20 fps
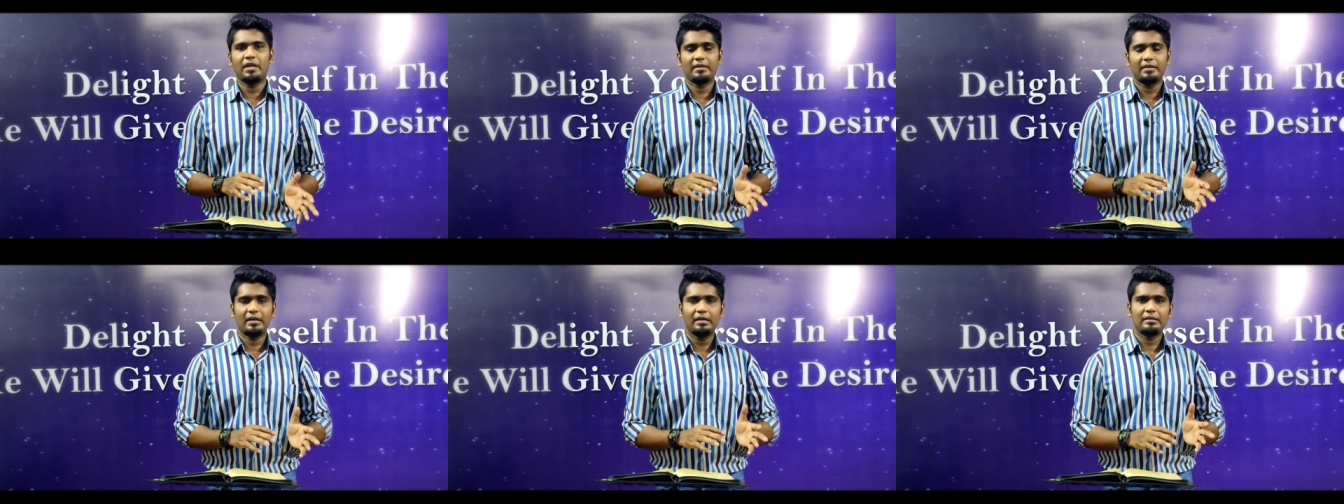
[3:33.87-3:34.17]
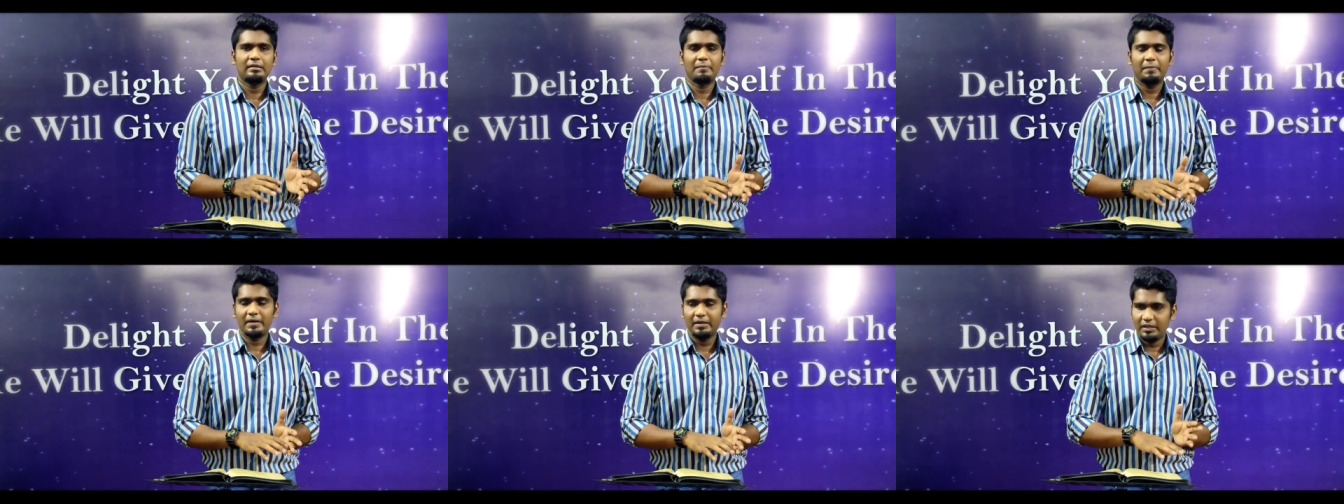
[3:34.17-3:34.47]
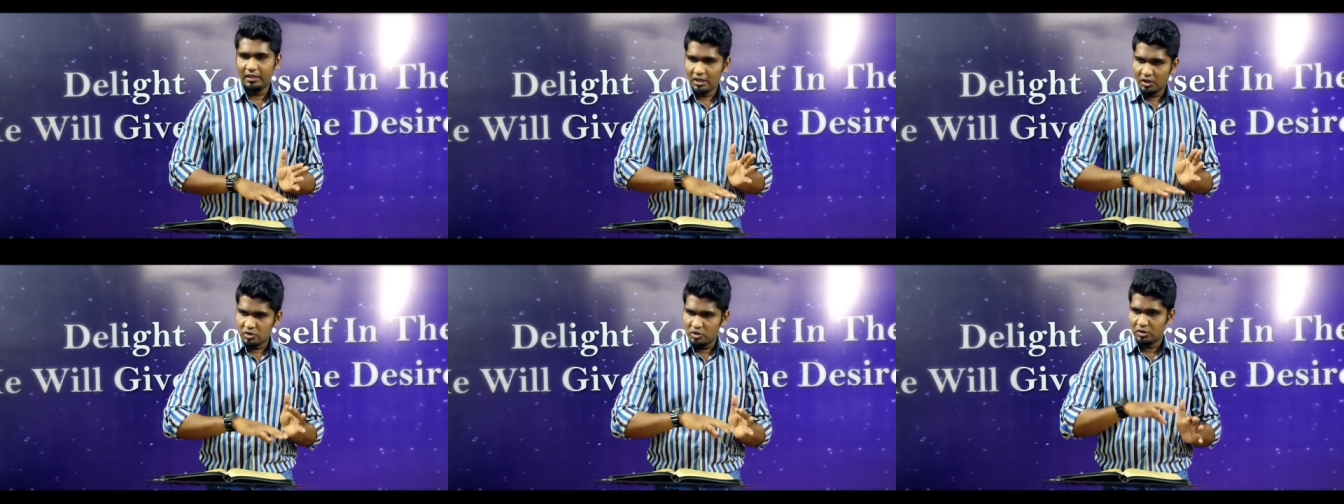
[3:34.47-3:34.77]
அதனால தான்
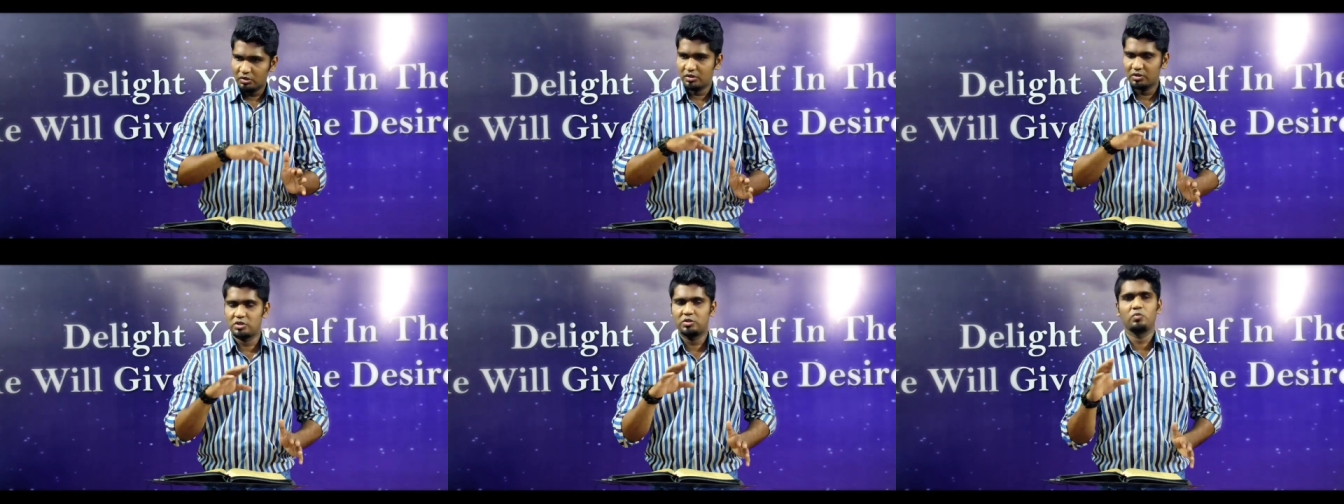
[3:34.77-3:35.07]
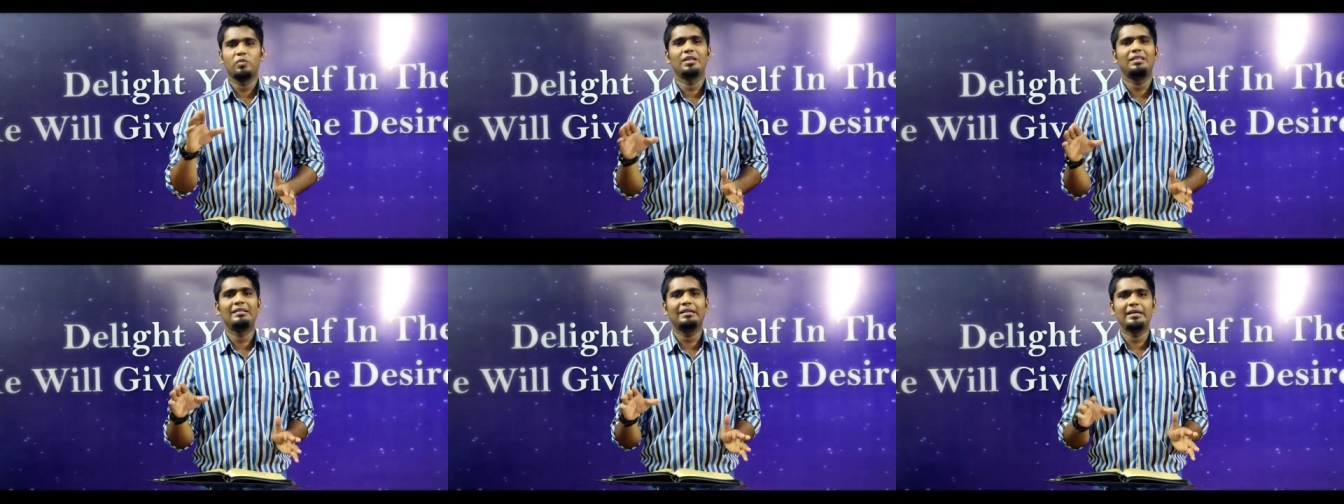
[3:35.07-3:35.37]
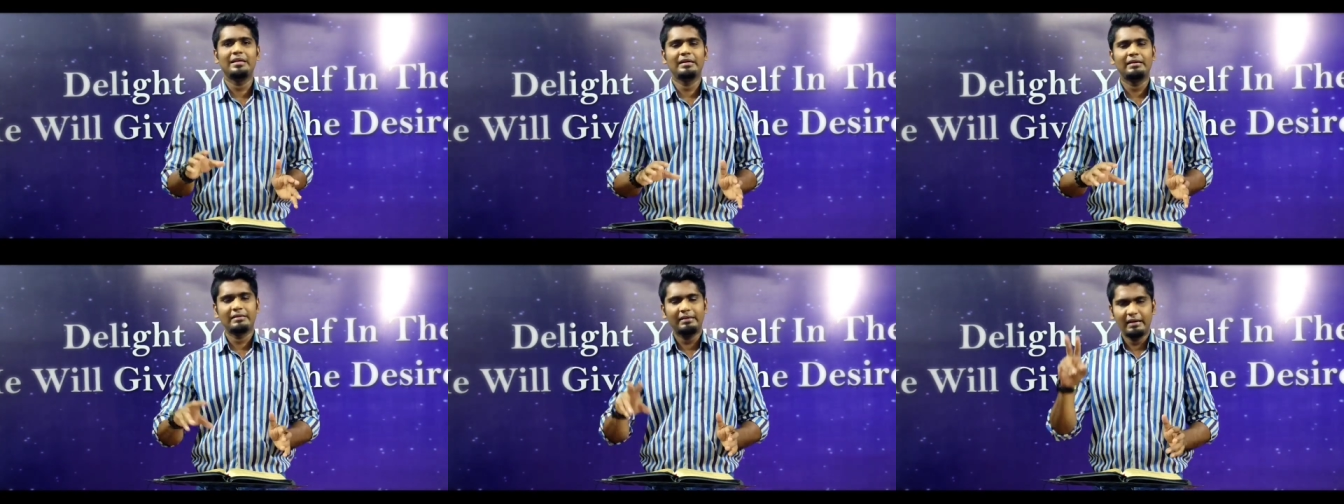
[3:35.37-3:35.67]
பாருங்கள் இயேசு கிறிஸ்து
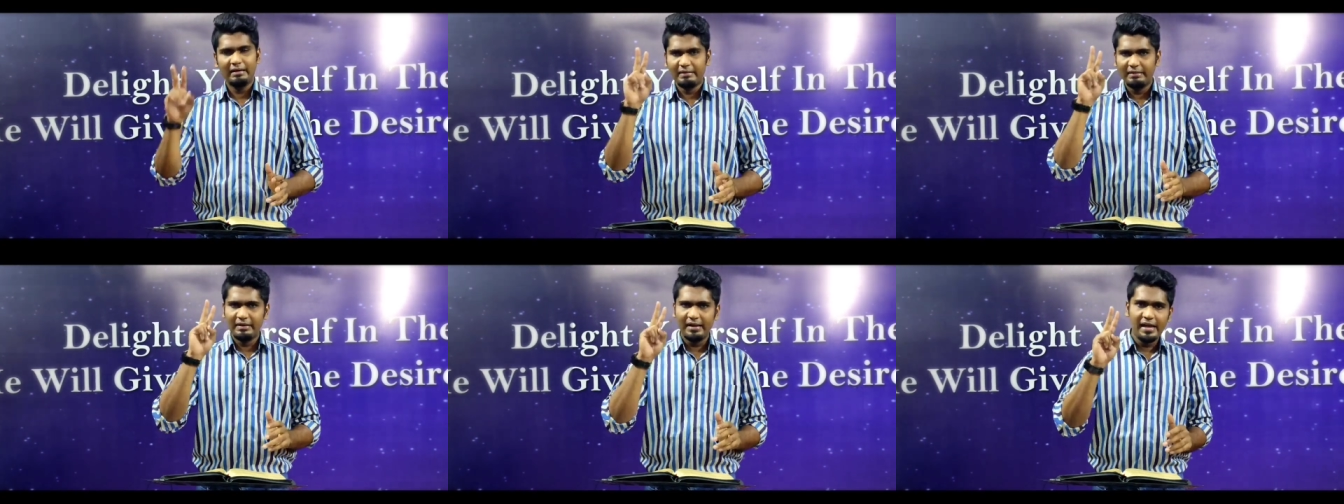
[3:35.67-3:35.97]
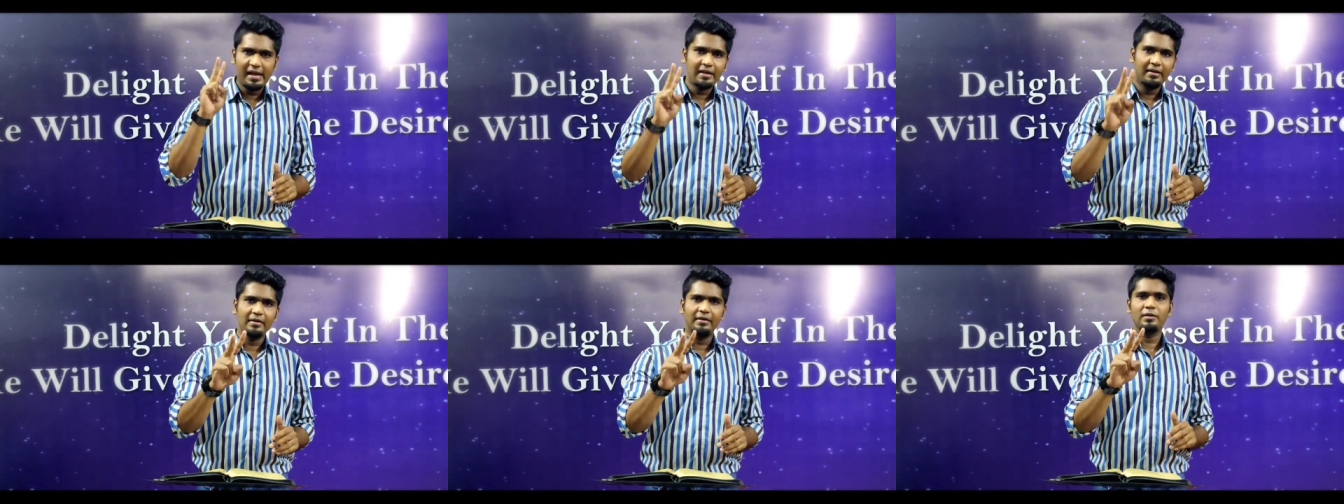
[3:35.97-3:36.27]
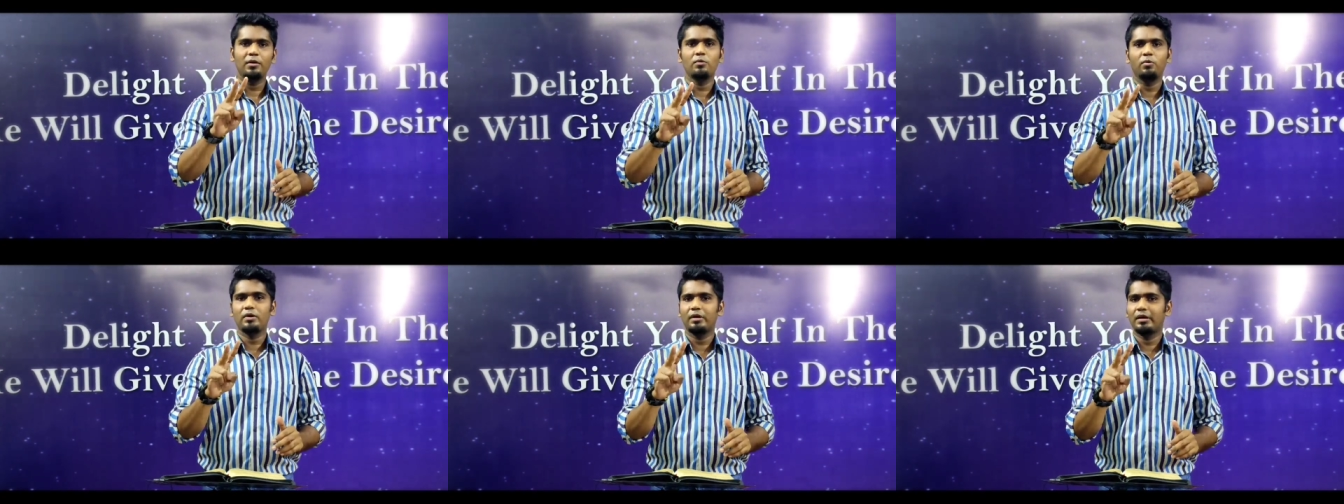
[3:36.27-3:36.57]
வந்து ரெண்டே
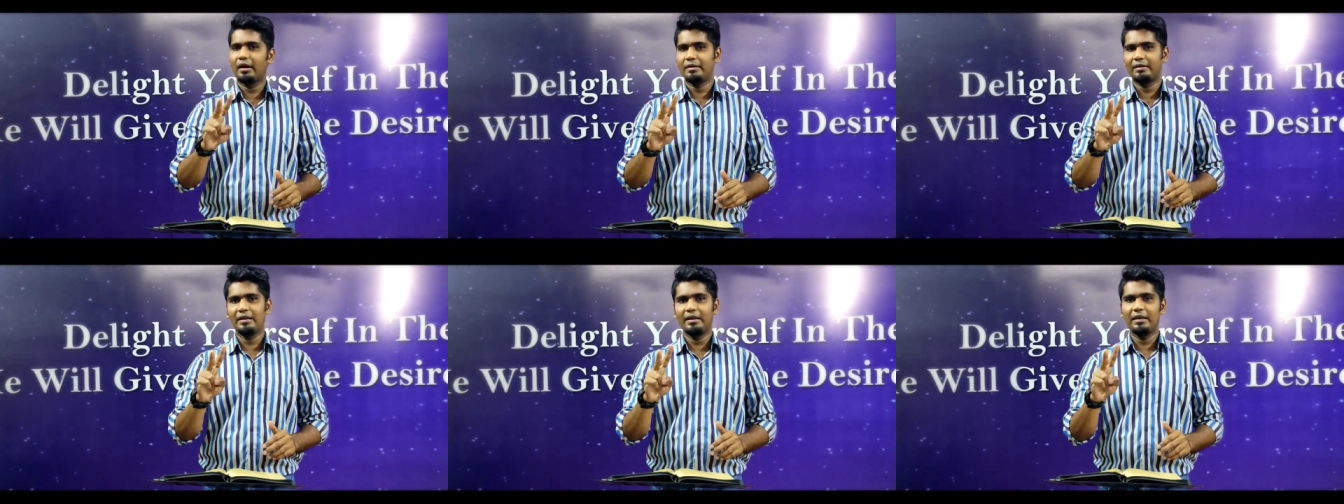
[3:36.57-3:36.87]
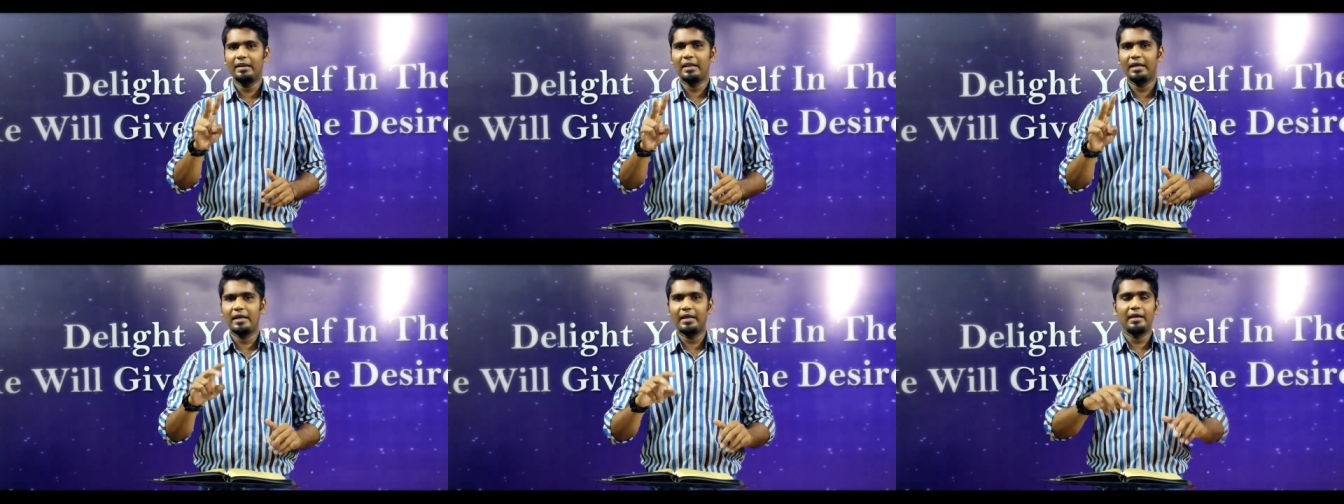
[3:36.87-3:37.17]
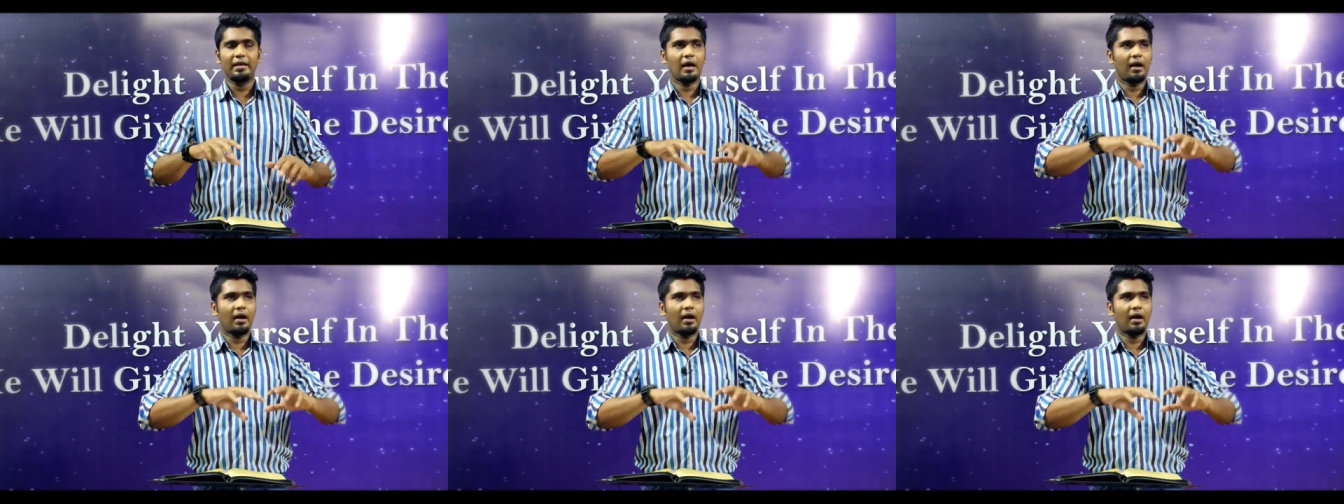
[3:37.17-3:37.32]
ரெண்டு ஒரு கட்டளையில்